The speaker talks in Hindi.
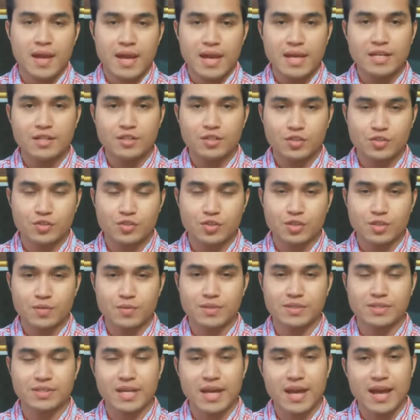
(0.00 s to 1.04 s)
हेलो दोस्तों
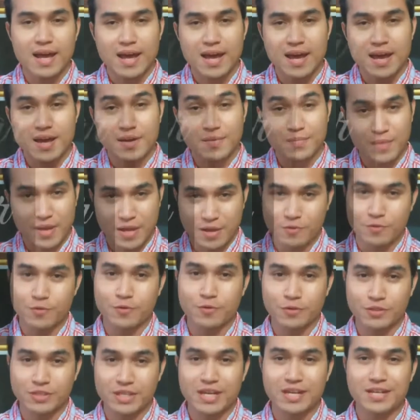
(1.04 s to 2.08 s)
नमस्कार मैं हूं
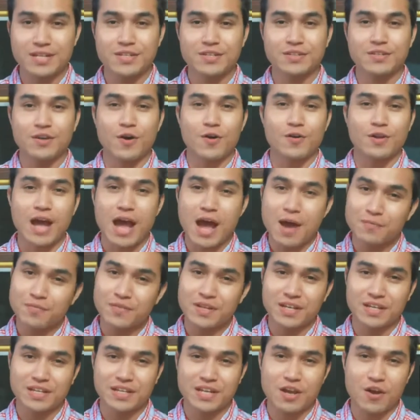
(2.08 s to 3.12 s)
उषा रंजन और आप
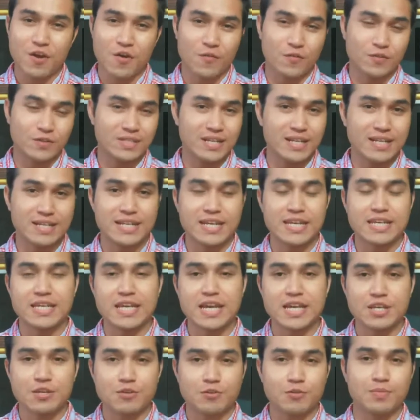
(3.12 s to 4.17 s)
देख रहे हैं ऑफिशियल ठीक
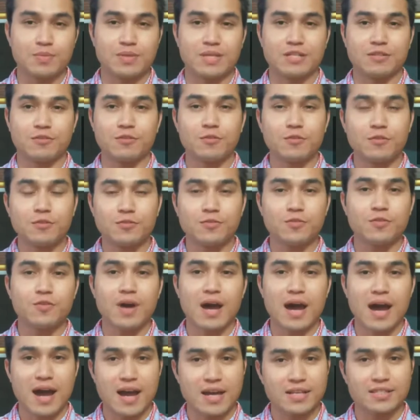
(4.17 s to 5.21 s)
यूट्यूब चैनल तो दोस्तों
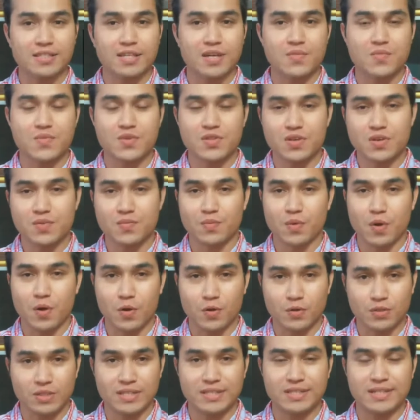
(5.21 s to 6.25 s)
आज का वीडियो
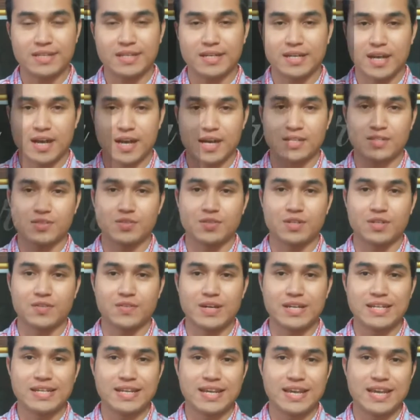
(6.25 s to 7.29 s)
बहुत ही ज़्यादा खास होने
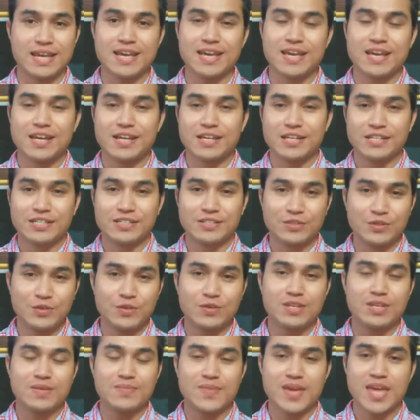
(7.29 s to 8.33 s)
वाली है जो
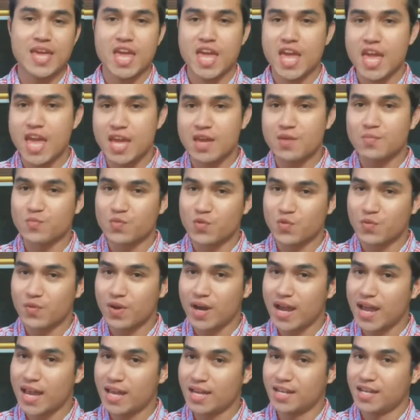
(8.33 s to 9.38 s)
कि मैं एक
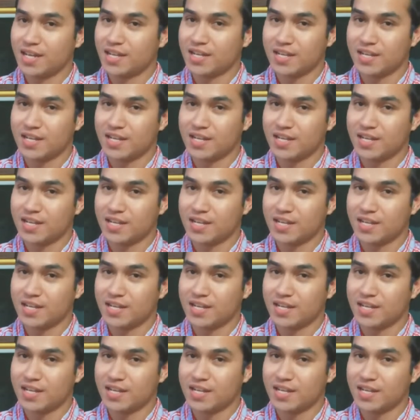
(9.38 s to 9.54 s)
मोबाइल